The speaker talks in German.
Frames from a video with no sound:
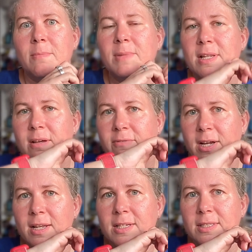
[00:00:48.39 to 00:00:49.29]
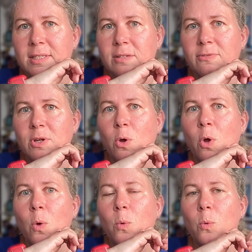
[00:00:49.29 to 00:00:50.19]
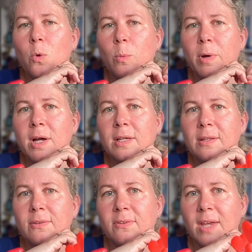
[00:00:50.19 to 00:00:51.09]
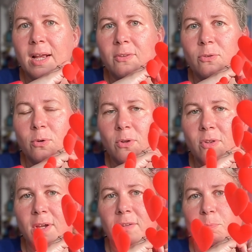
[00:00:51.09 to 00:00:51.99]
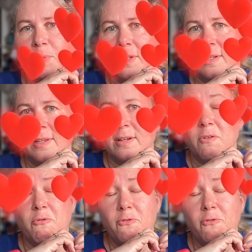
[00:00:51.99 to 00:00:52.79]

Mittlerweile sind wir über 600 Mitglieder.